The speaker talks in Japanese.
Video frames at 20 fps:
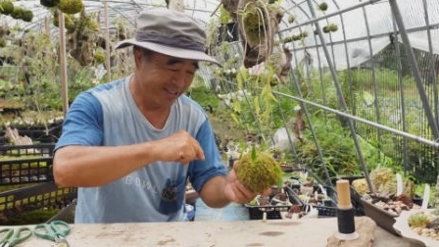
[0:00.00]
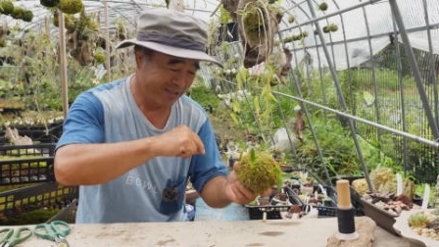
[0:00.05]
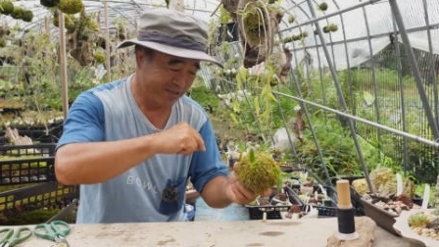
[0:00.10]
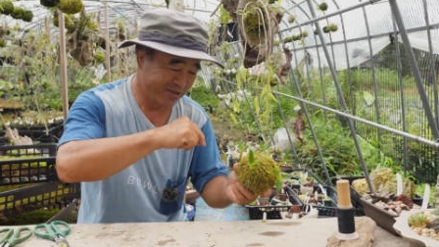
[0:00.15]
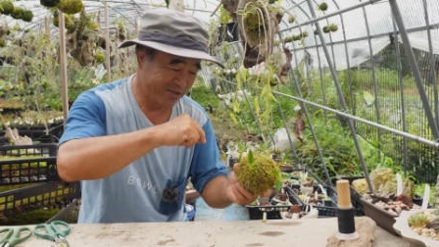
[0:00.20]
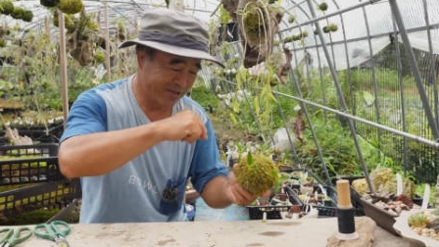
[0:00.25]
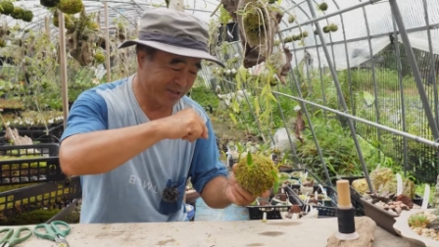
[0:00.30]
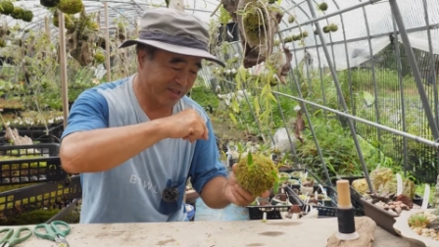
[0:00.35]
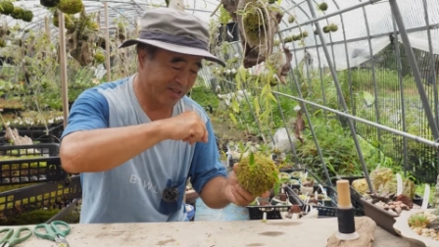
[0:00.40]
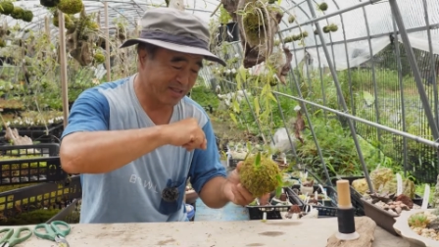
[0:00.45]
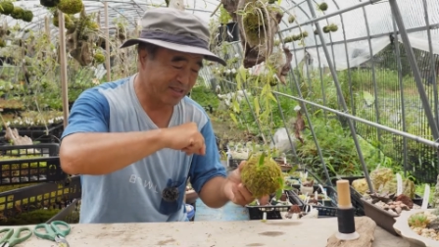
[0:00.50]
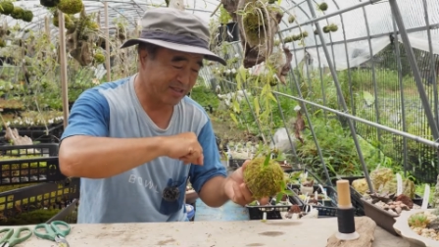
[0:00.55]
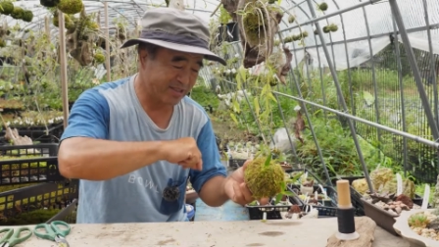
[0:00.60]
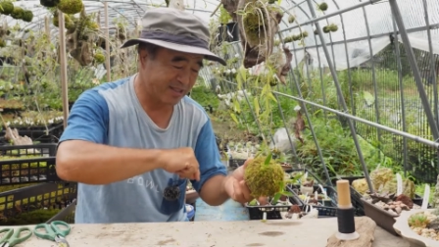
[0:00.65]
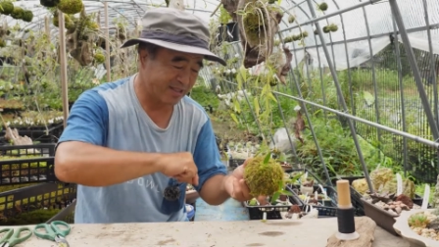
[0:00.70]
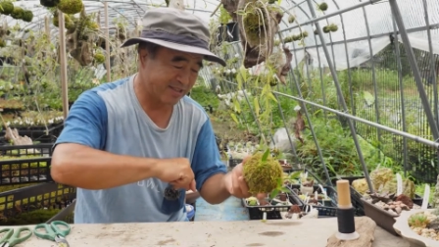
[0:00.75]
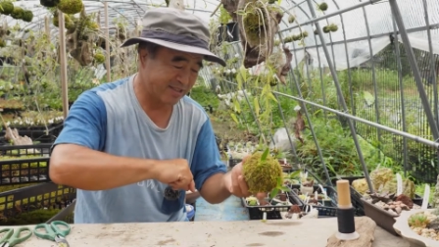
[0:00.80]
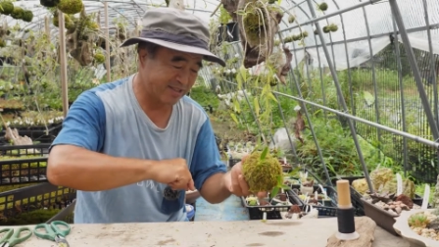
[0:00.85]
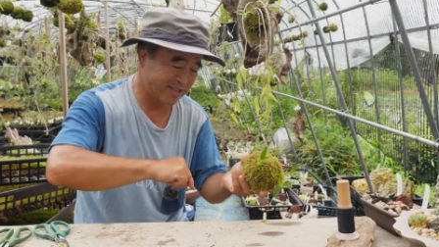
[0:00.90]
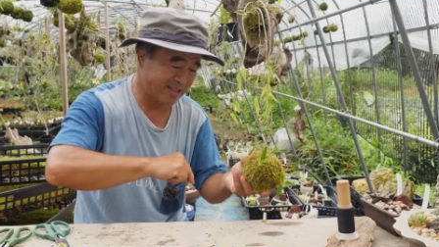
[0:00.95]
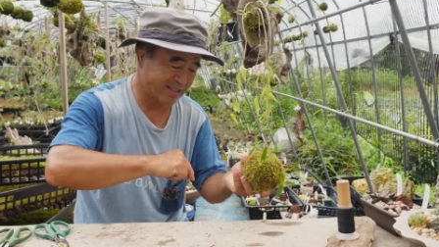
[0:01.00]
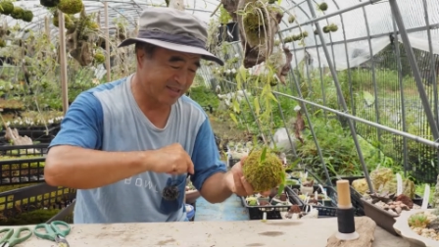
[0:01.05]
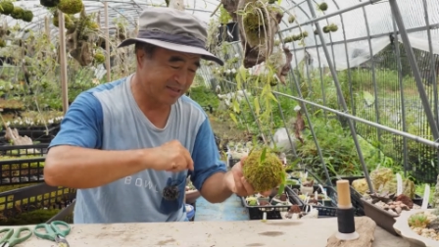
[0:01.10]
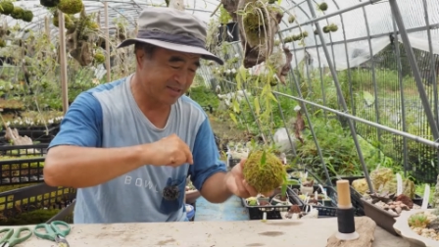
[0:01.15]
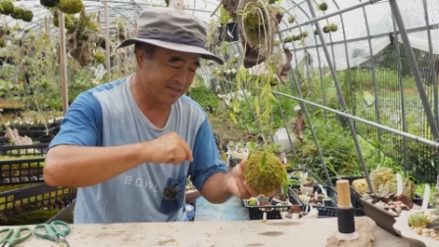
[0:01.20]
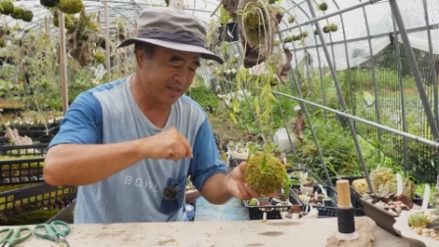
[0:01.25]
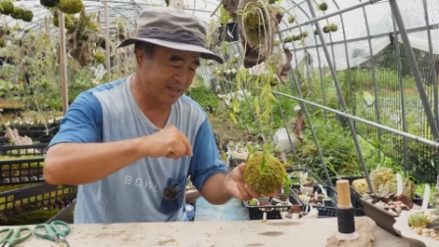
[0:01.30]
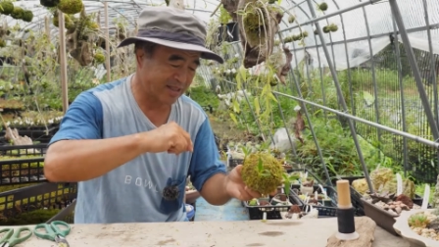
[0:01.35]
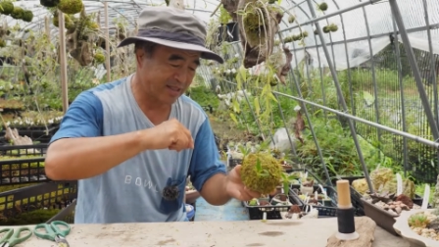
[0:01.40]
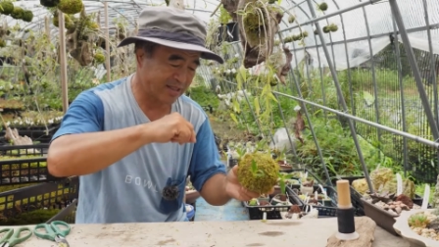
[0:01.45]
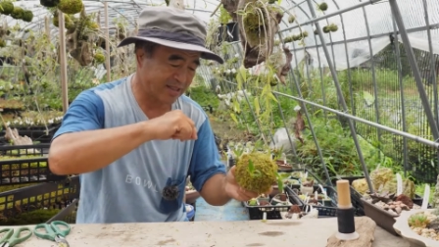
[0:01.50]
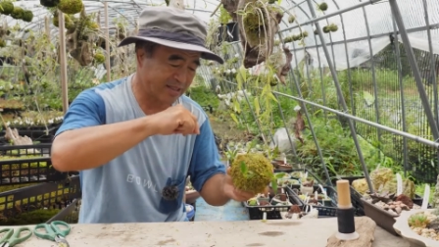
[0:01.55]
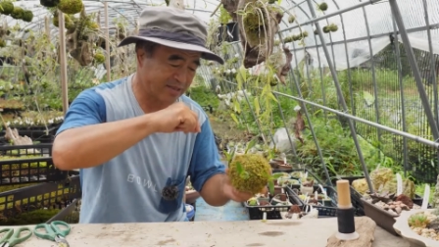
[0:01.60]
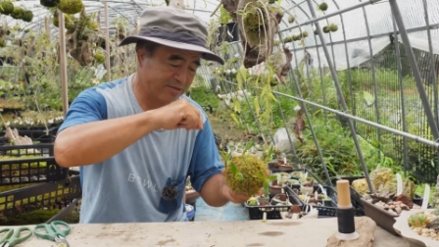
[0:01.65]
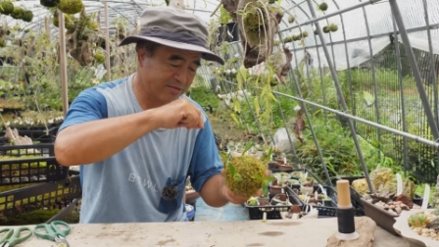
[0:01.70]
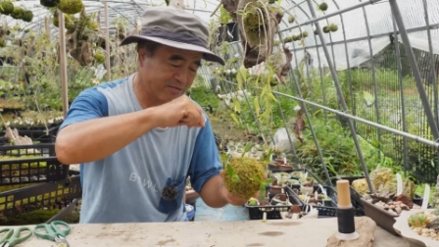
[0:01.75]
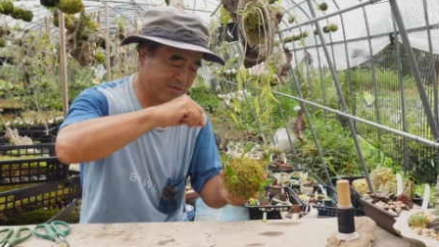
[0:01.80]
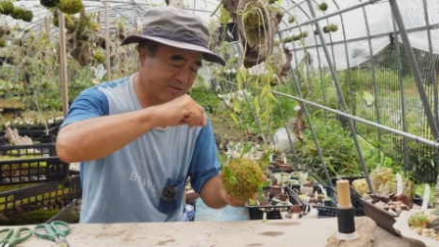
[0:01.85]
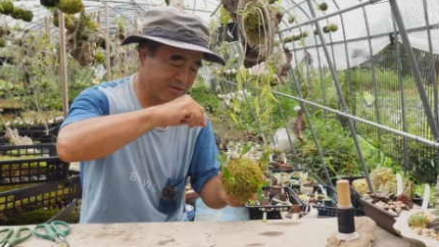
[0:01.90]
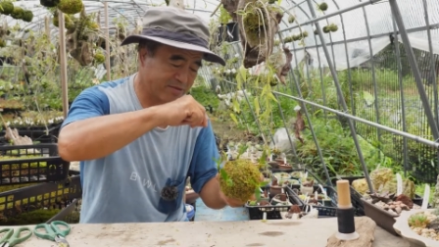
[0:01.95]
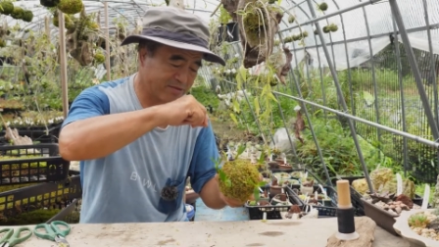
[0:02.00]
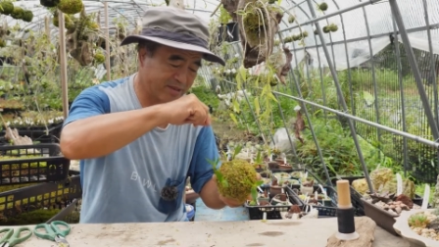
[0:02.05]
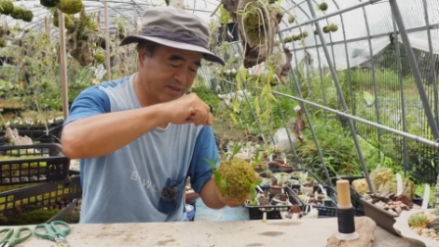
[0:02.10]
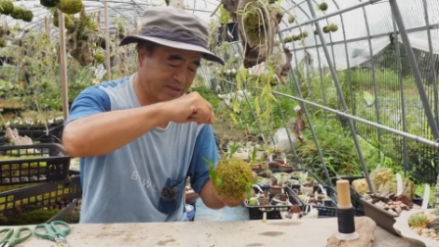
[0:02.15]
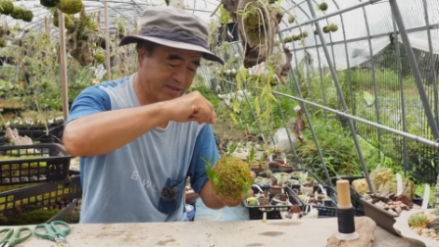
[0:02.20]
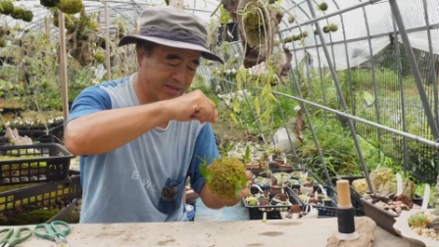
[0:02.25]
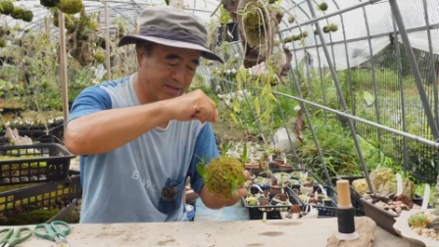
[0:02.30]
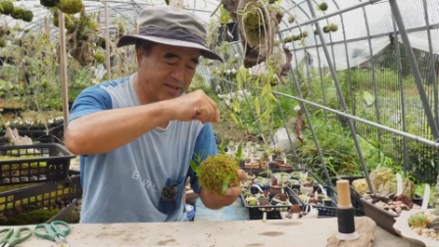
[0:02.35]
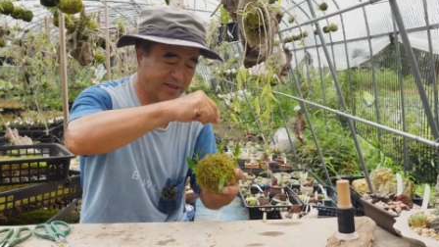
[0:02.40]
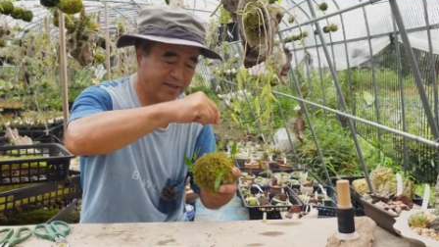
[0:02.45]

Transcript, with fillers: いう形になるんじゃないかなと思うんですよね。